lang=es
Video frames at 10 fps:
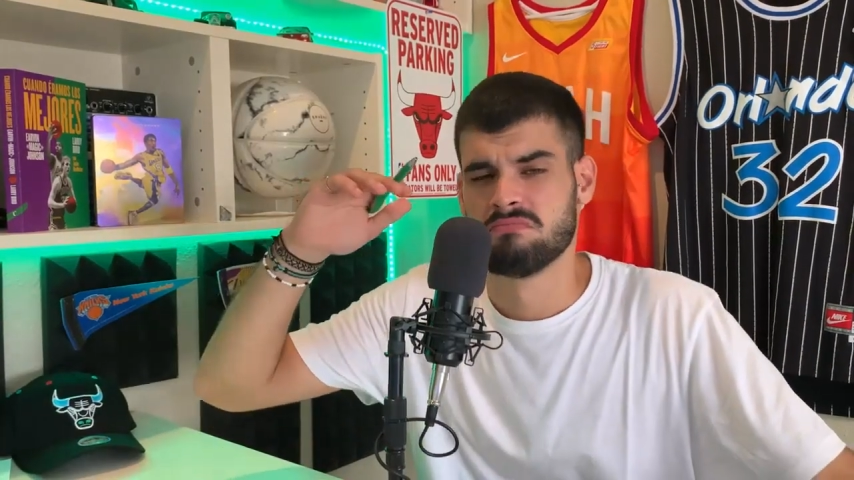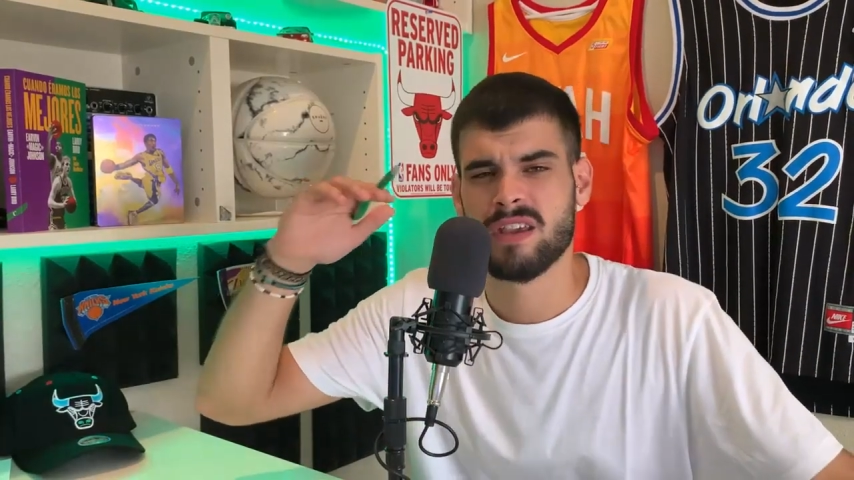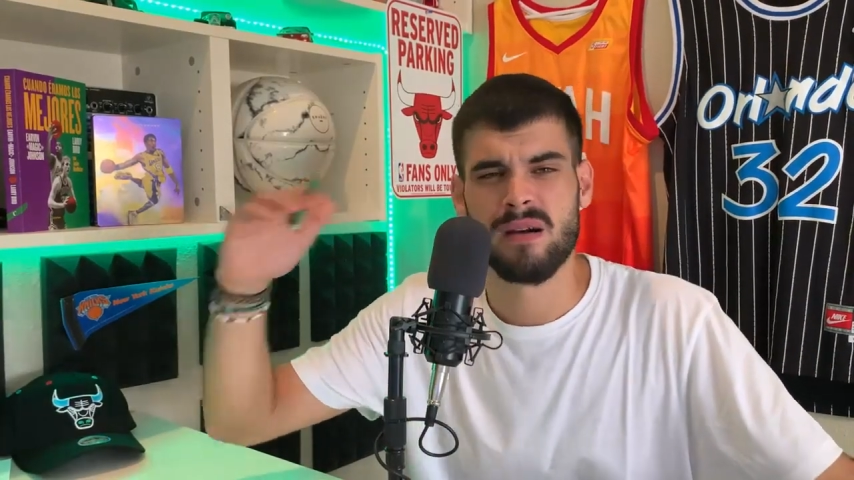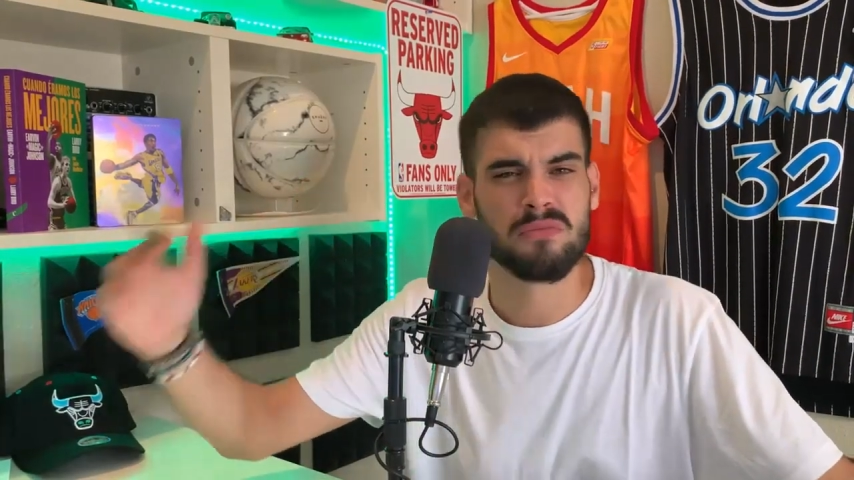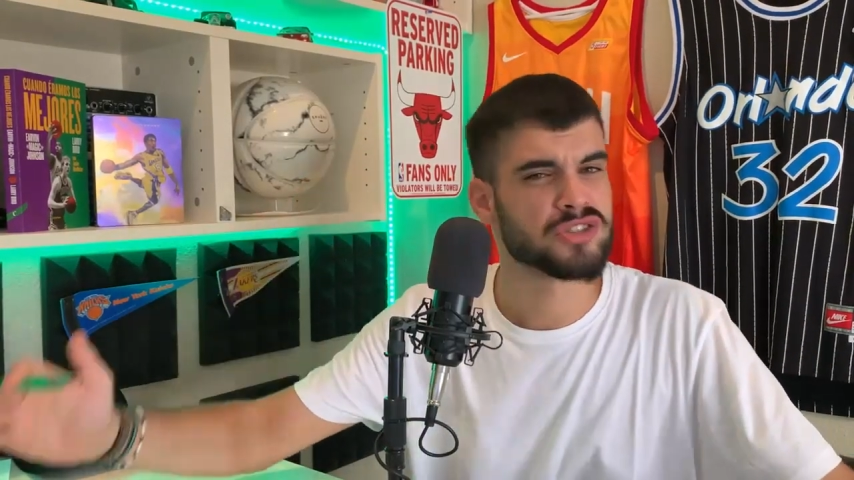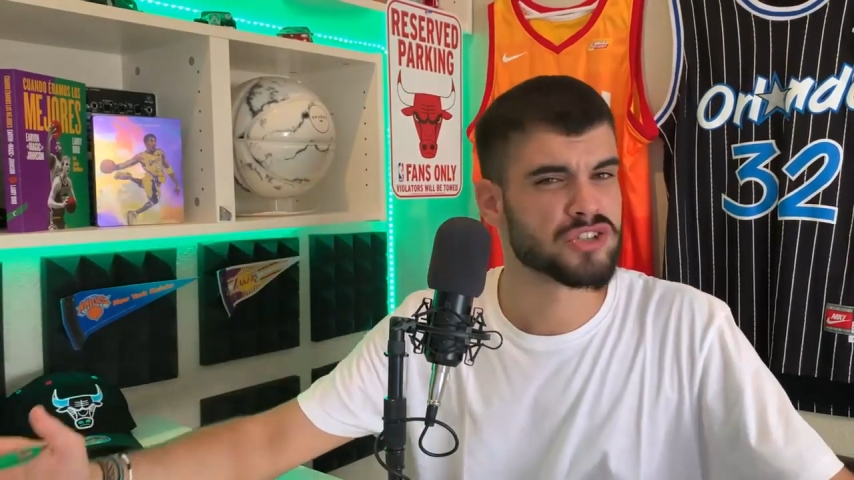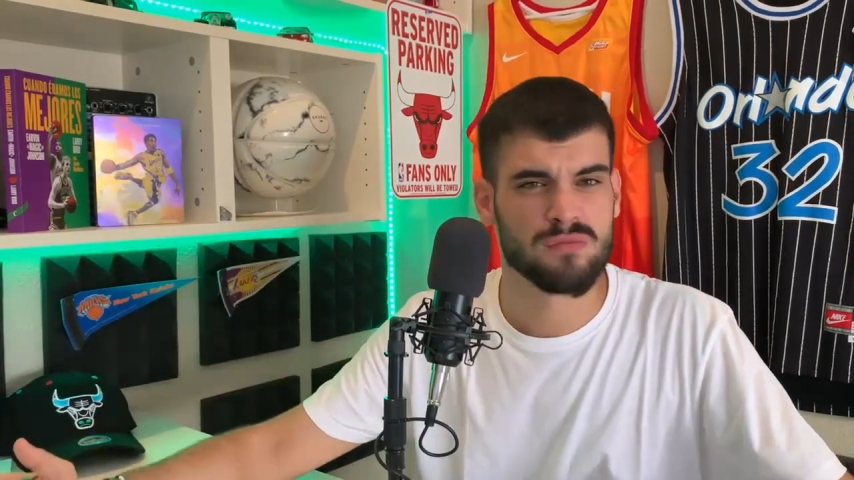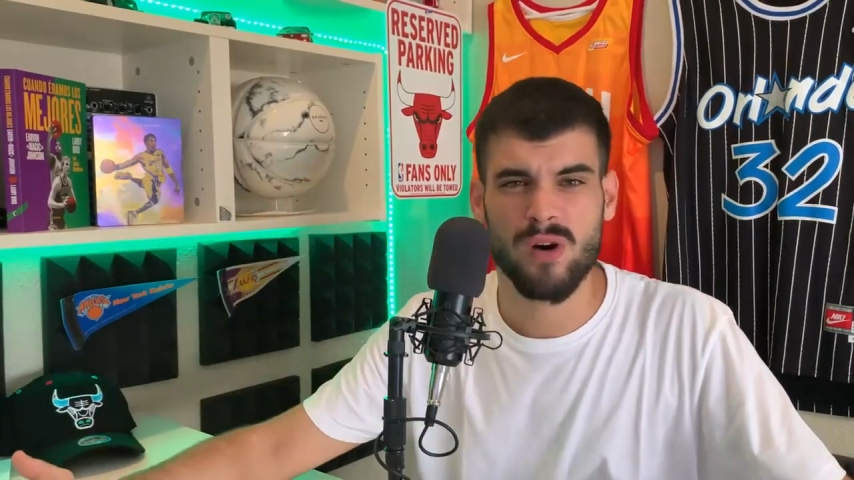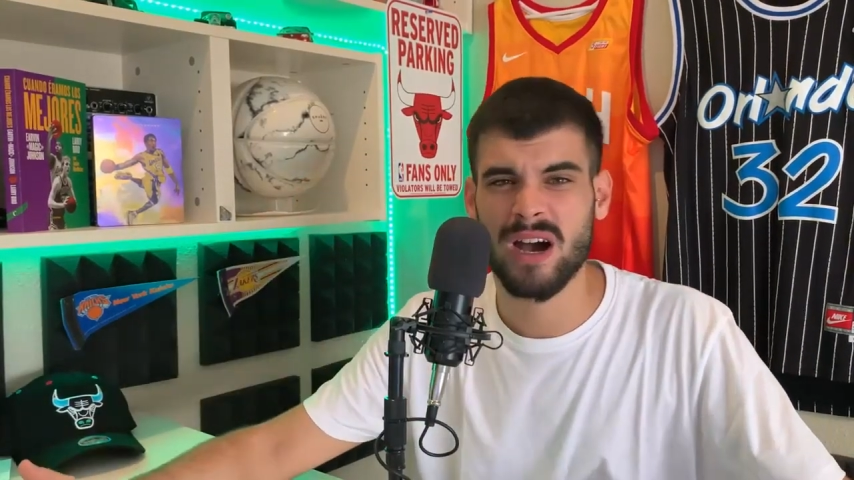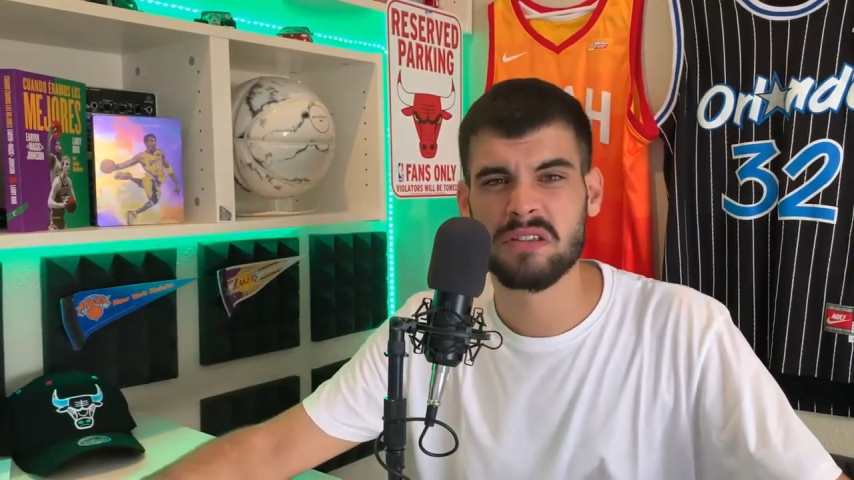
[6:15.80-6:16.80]
lleva
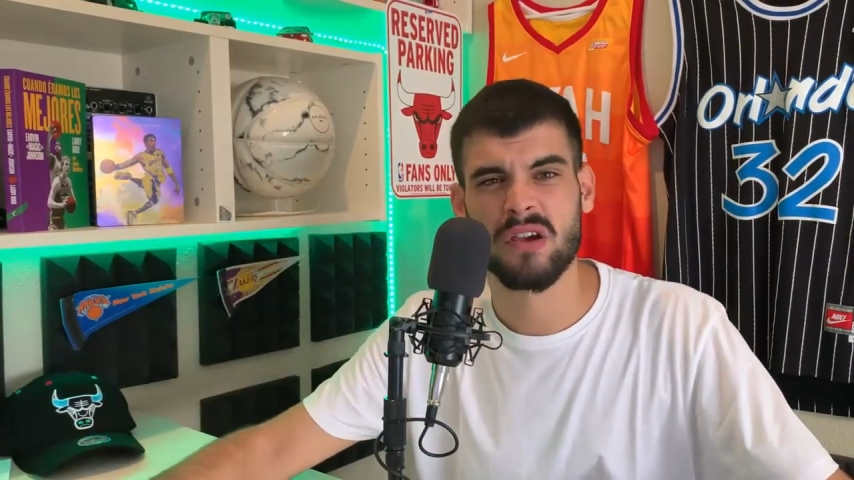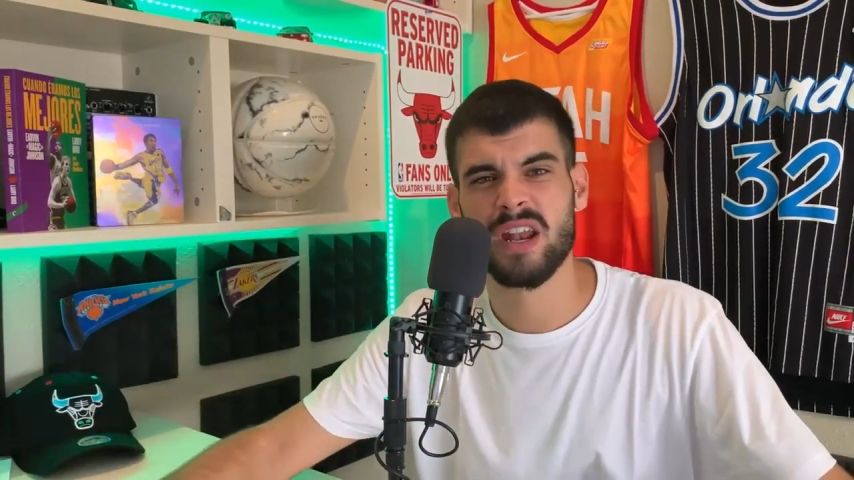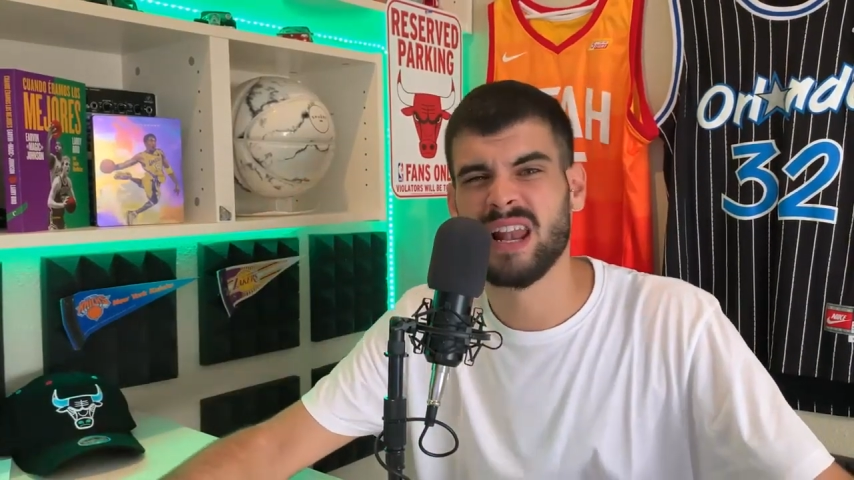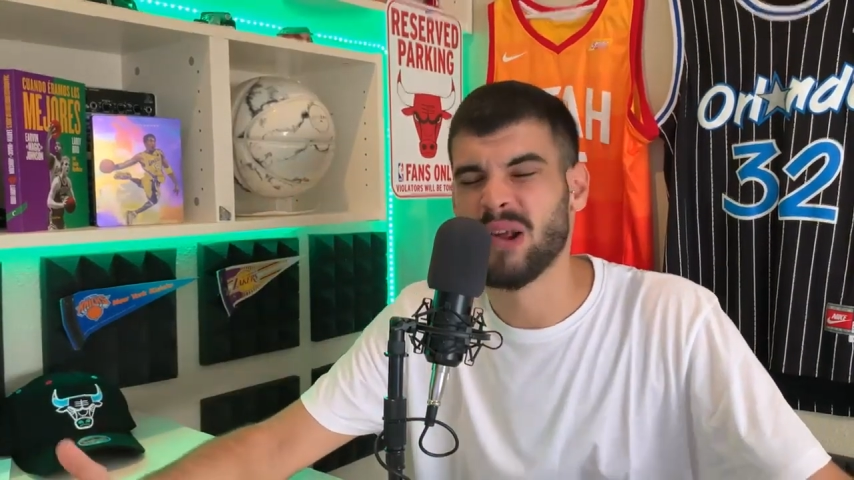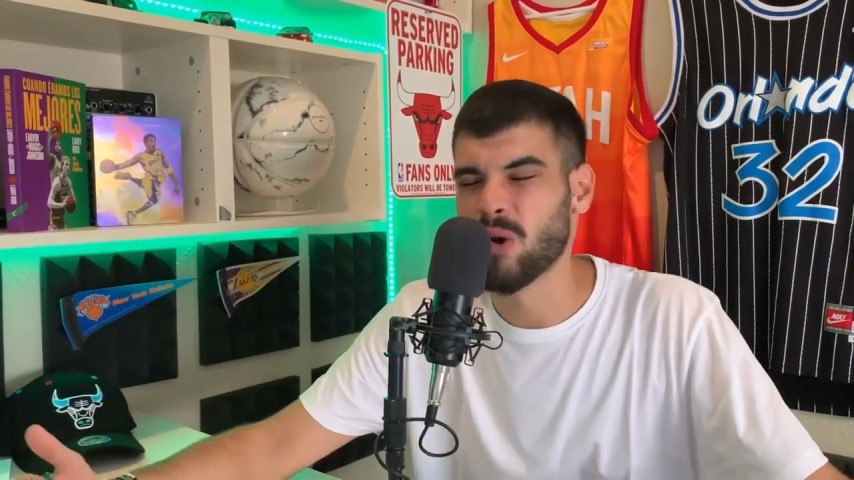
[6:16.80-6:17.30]
muchísimos años en el